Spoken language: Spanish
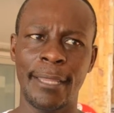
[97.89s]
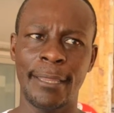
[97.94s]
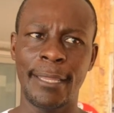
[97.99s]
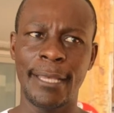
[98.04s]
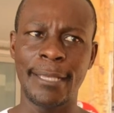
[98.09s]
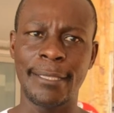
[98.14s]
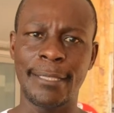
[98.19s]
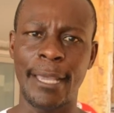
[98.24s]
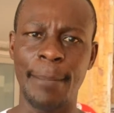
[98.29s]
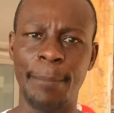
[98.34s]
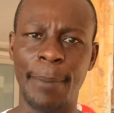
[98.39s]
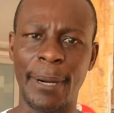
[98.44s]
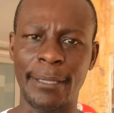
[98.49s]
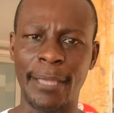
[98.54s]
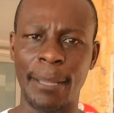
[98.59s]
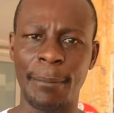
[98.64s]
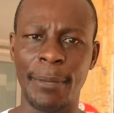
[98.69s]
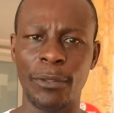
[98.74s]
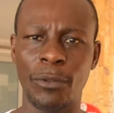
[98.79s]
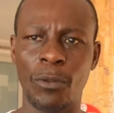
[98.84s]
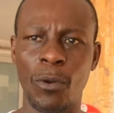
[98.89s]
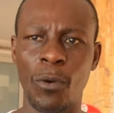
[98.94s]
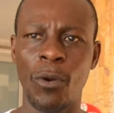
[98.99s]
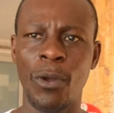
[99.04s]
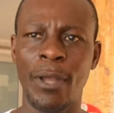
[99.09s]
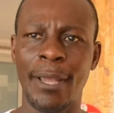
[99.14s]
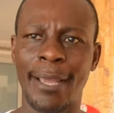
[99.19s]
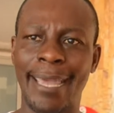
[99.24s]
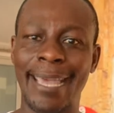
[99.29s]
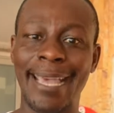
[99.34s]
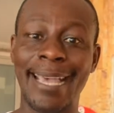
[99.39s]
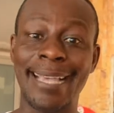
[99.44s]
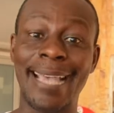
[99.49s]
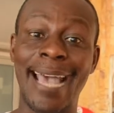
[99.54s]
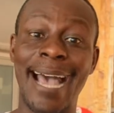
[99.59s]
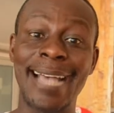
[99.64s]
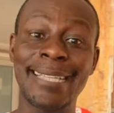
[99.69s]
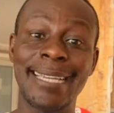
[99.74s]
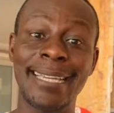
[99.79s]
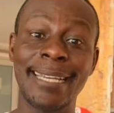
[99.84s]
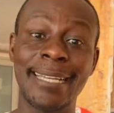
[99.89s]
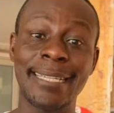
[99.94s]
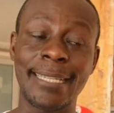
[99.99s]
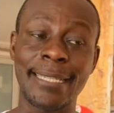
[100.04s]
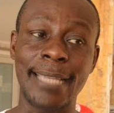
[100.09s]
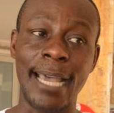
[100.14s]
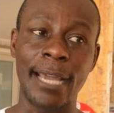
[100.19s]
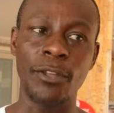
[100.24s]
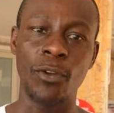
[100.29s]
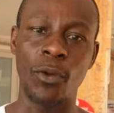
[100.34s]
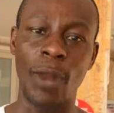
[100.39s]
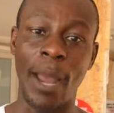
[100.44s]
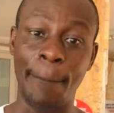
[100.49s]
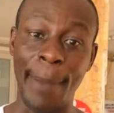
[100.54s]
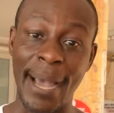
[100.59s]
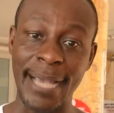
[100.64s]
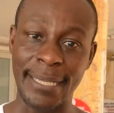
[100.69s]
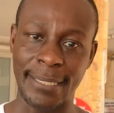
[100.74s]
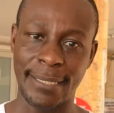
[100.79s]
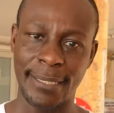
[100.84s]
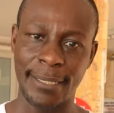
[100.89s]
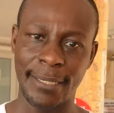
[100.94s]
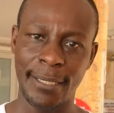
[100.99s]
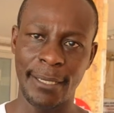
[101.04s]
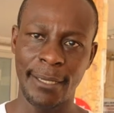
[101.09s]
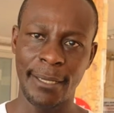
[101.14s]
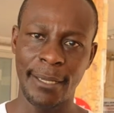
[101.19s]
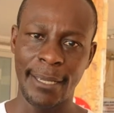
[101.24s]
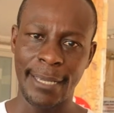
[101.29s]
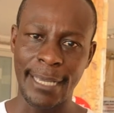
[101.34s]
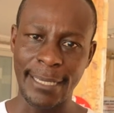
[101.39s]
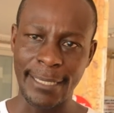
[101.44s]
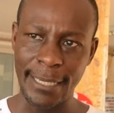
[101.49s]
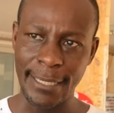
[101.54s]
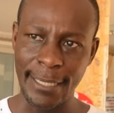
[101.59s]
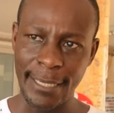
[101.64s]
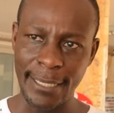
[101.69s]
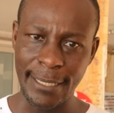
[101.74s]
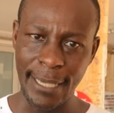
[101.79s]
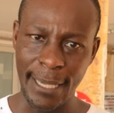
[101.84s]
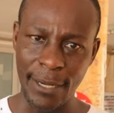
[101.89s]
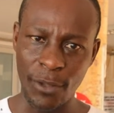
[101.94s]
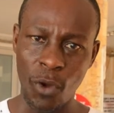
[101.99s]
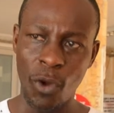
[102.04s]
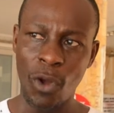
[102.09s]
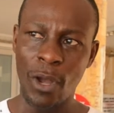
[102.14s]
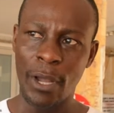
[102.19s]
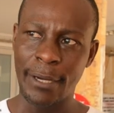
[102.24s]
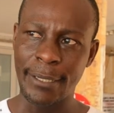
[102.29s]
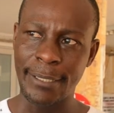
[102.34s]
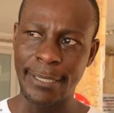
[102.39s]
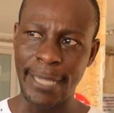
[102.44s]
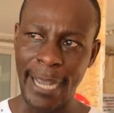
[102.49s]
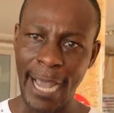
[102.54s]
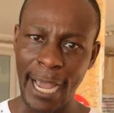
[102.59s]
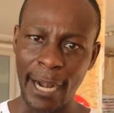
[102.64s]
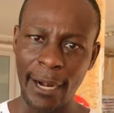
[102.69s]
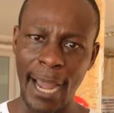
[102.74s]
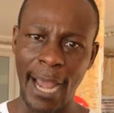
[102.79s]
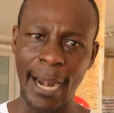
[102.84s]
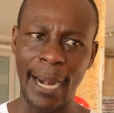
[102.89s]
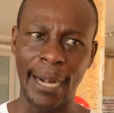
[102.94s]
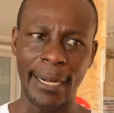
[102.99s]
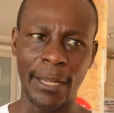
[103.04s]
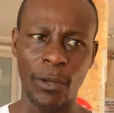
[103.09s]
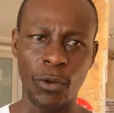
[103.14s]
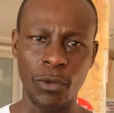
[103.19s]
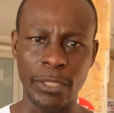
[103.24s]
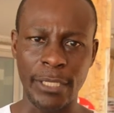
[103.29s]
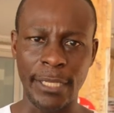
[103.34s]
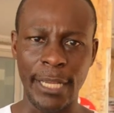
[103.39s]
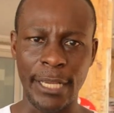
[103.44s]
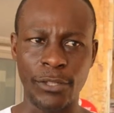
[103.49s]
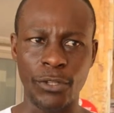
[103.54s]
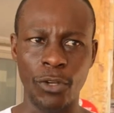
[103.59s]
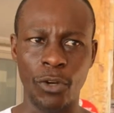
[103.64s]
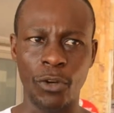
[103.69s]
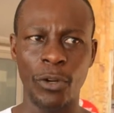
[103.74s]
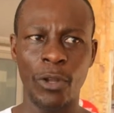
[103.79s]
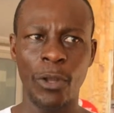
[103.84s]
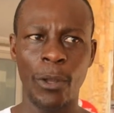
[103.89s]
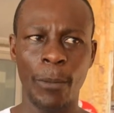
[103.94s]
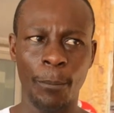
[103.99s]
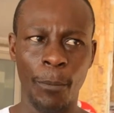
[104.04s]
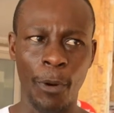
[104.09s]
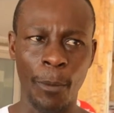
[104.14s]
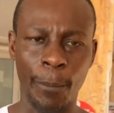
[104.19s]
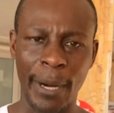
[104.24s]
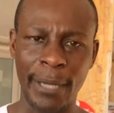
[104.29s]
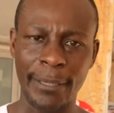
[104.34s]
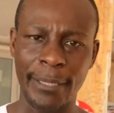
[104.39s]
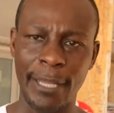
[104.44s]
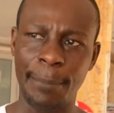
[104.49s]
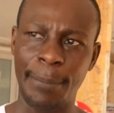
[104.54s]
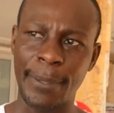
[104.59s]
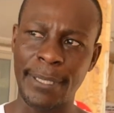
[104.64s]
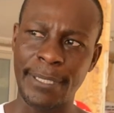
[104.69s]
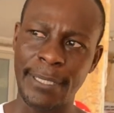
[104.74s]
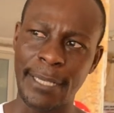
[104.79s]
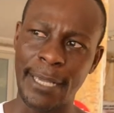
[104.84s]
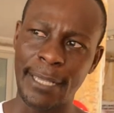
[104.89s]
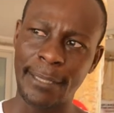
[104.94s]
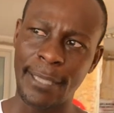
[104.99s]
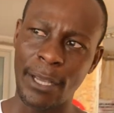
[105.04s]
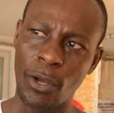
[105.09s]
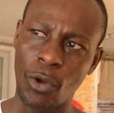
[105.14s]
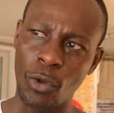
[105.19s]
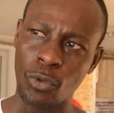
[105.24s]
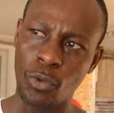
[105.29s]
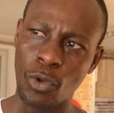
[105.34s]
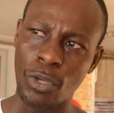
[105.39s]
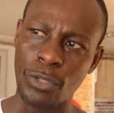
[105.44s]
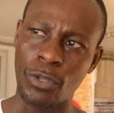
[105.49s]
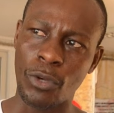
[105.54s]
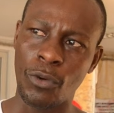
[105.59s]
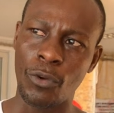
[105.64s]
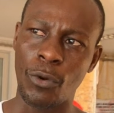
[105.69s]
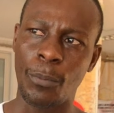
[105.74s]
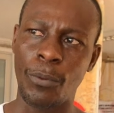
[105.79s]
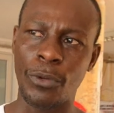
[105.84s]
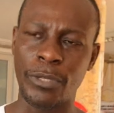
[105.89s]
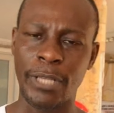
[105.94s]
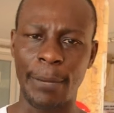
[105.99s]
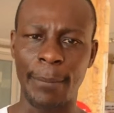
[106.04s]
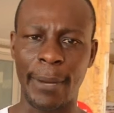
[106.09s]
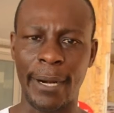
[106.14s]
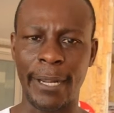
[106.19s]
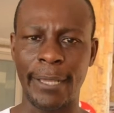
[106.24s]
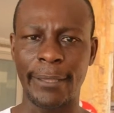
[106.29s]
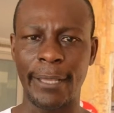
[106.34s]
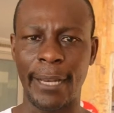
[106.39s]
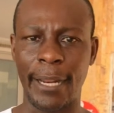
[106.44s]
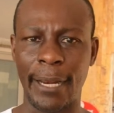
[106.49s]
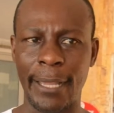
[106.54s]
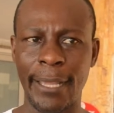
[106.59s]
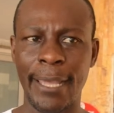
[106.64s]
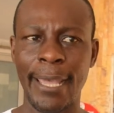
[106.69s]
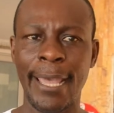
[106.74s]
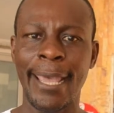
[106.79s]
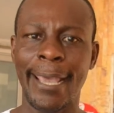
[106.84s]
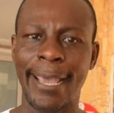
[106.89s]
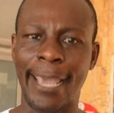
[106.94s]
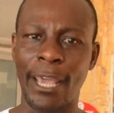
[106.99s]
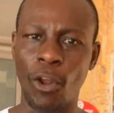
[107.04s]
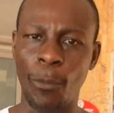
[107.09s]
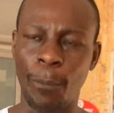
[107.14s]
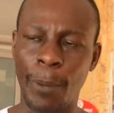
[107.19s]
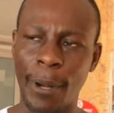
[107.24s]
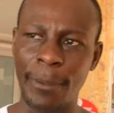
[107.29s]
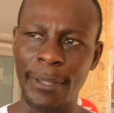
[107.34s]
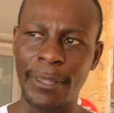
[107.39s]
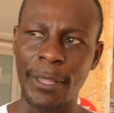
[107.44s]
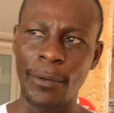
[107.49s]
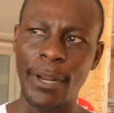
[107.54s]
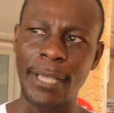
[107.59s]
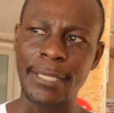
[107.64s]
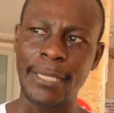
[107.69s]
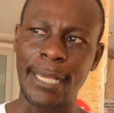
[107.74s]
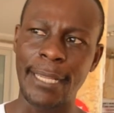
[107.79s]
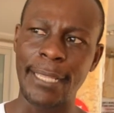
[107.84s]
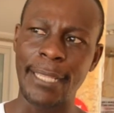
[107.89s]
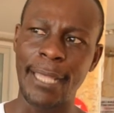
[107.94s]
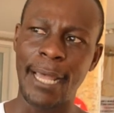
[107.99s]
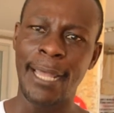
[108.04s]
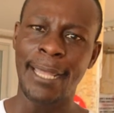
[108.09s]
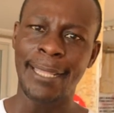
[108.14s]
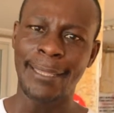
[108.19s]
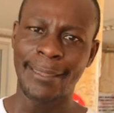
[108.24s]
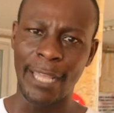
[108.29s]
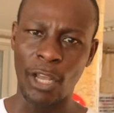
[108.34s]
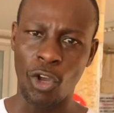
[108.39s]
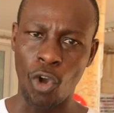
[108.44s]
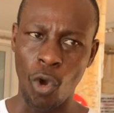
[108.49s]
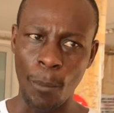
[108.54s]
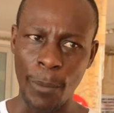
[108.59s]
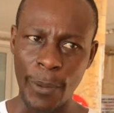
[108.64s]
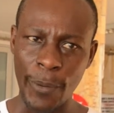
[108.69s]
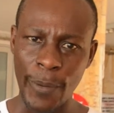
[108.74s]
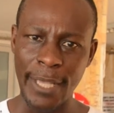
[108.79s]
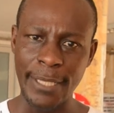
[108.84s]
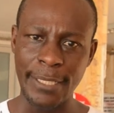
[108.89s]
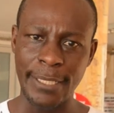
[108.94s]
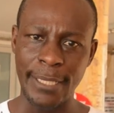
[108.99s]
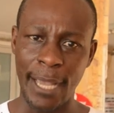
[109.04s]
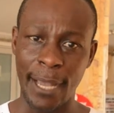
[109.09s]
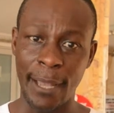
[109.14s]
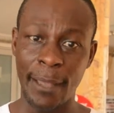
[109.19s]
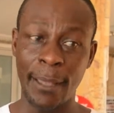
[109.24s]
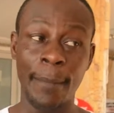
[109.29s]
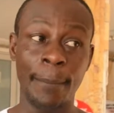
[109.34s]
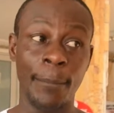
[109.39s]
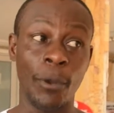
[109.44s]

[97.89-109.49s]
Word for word: de este departamento que hace necesario la paz que se hace necesario llegar a la reconciliación por parte del presidente con todos estos grupos al margen de la ley que nos permiten una salida de convivencia,